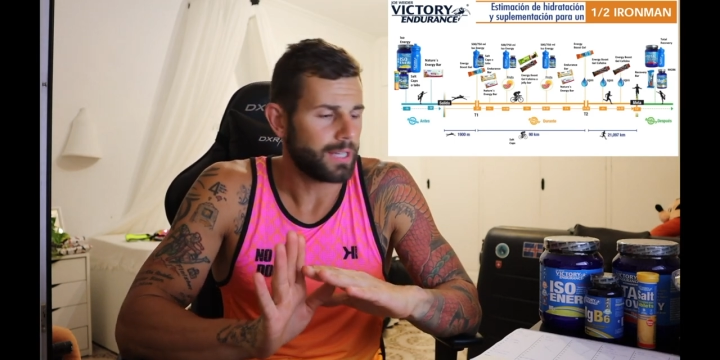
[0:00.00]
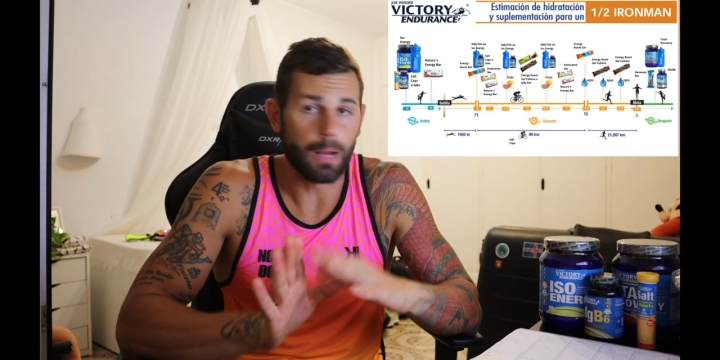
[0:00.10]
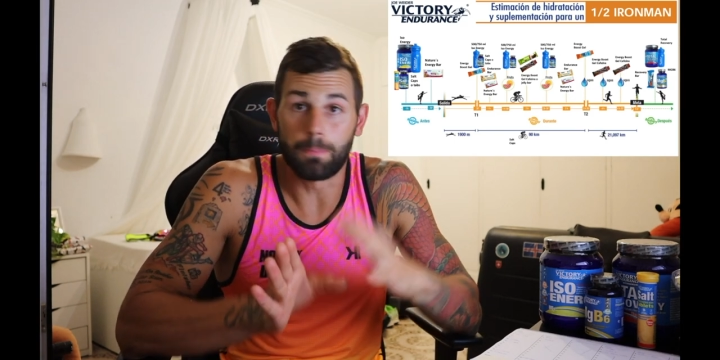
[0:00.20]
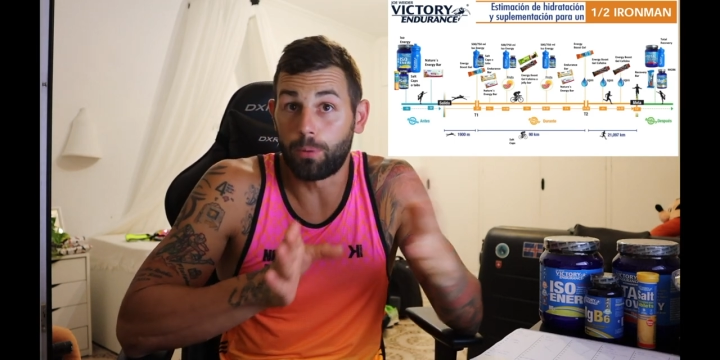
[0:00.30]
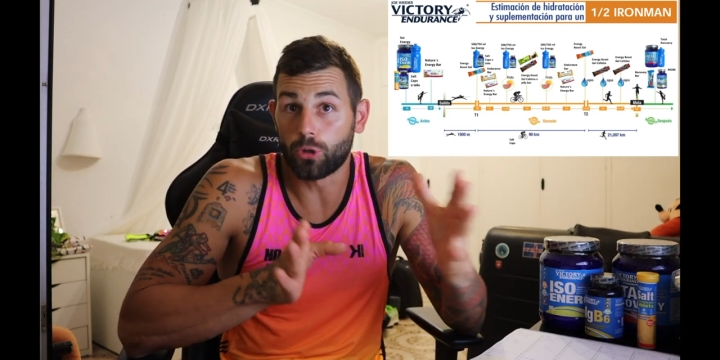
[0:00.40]

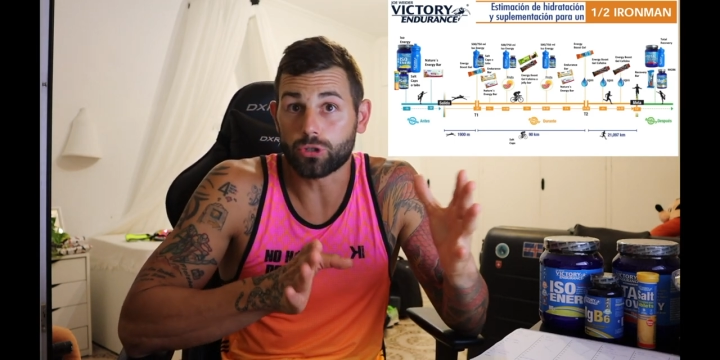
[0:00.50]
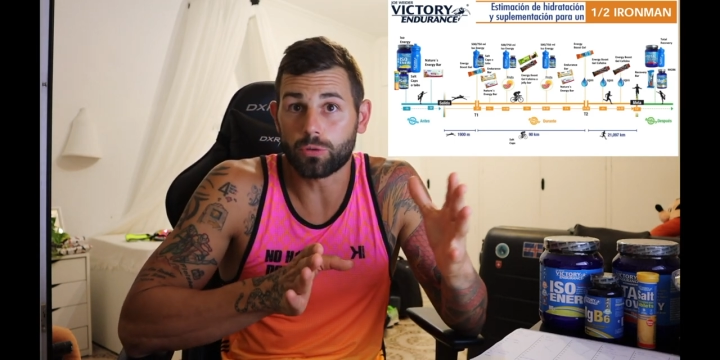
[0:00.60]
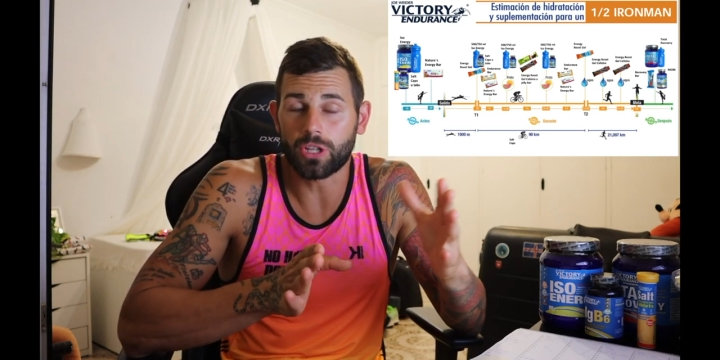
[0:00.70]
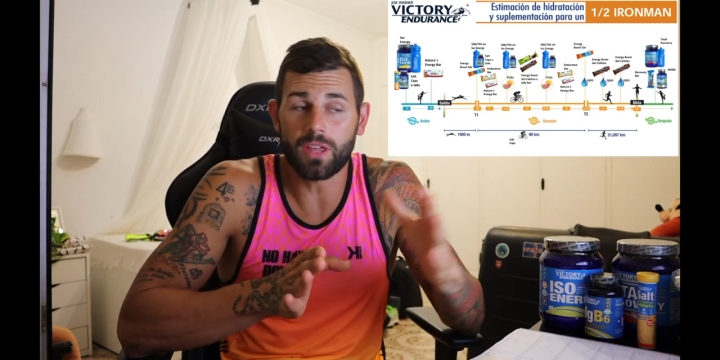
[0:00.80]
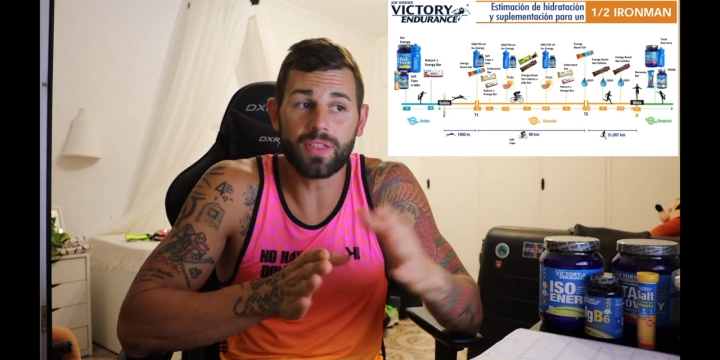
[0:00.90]
el post,
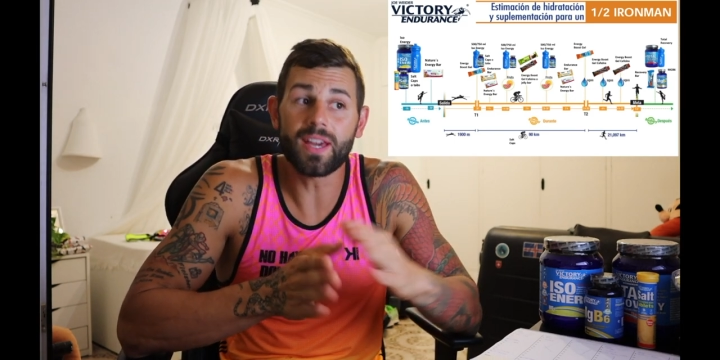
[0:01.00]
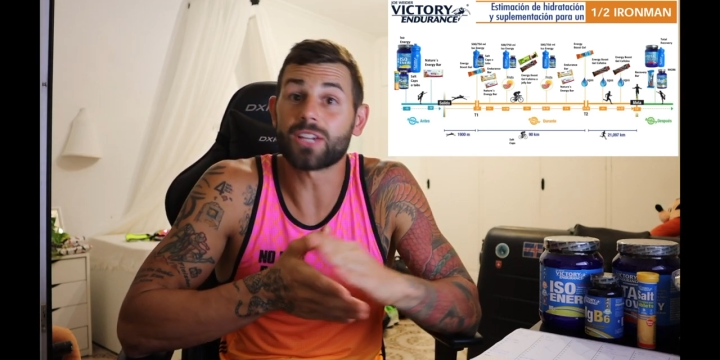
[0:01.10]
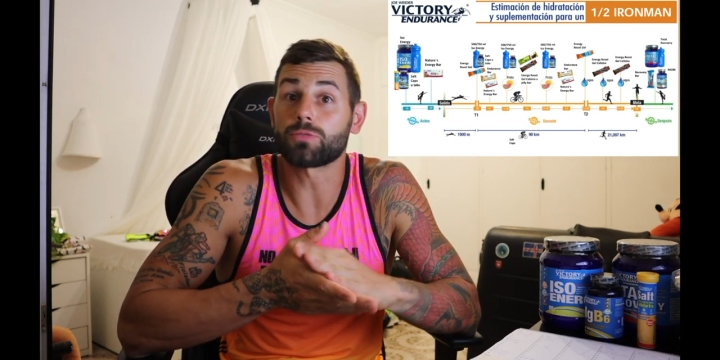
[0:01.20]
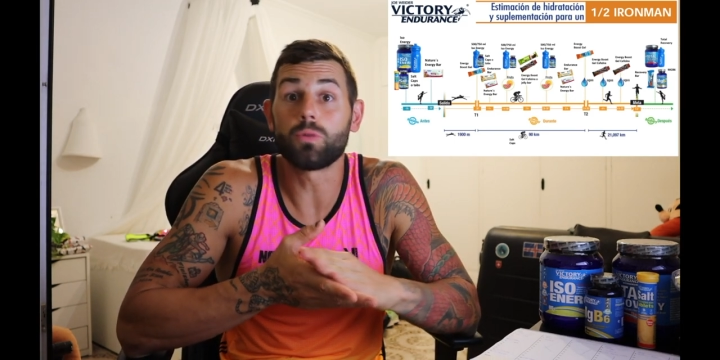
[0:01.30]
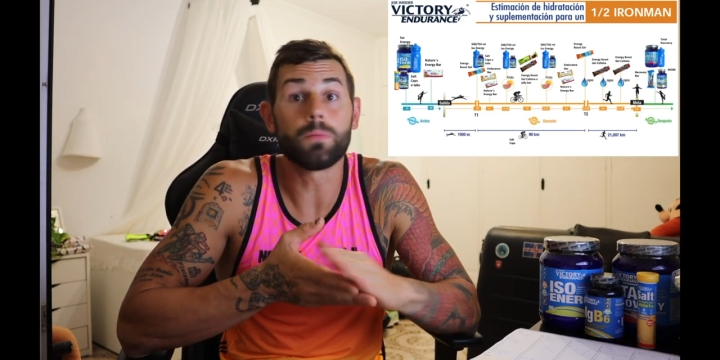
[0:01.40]
como se dice,
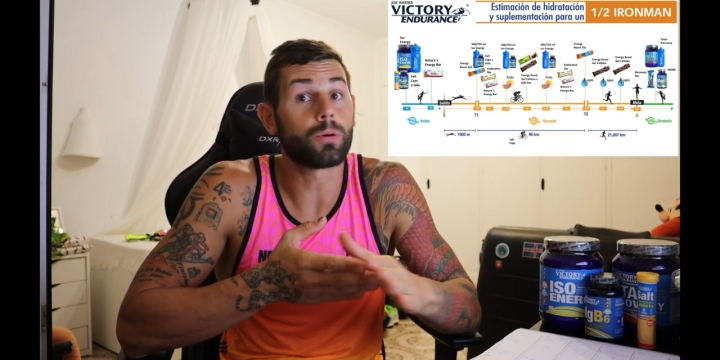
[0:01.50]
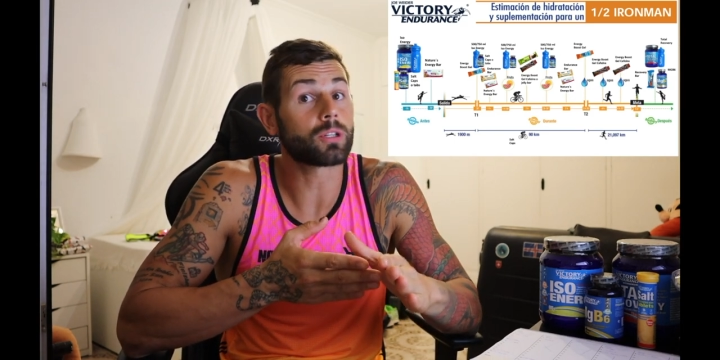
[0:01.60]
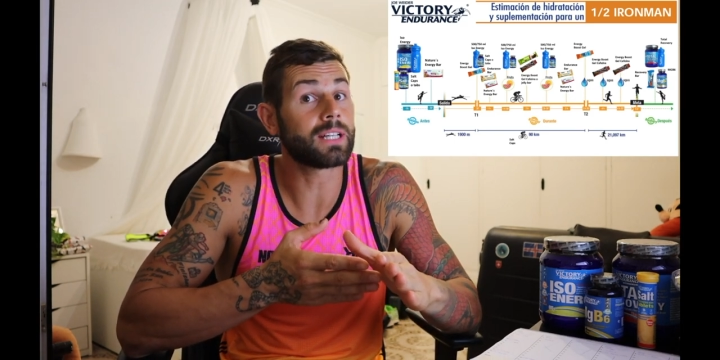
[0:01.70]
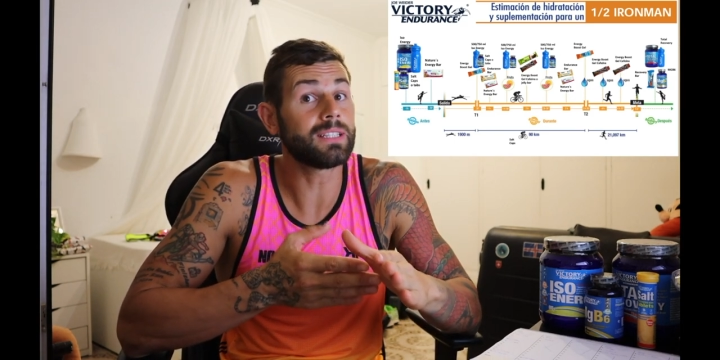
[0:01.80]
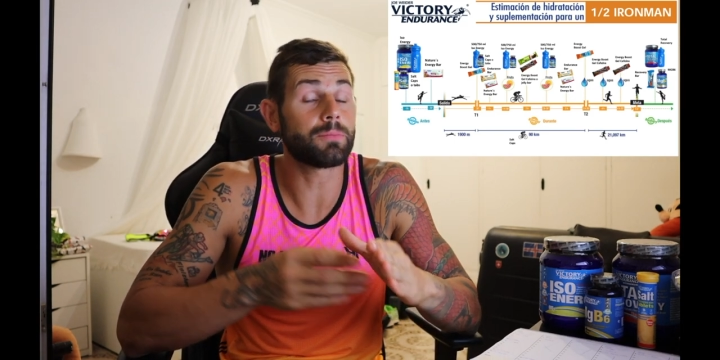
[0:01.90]
es muy
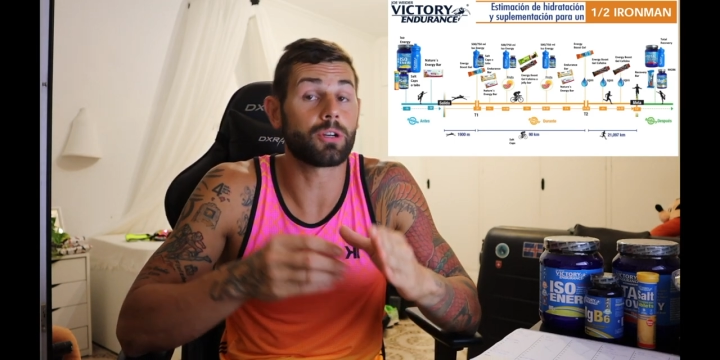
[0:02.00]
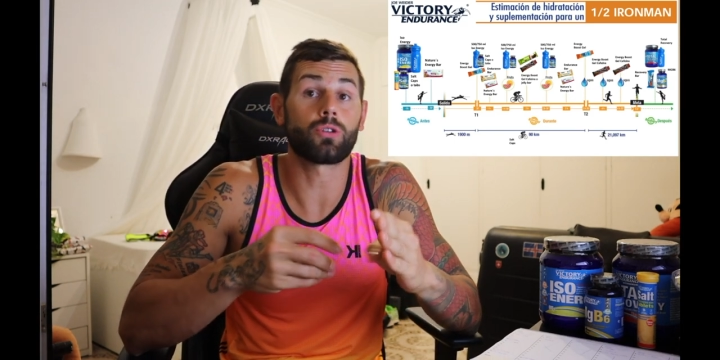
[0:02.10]
importante porque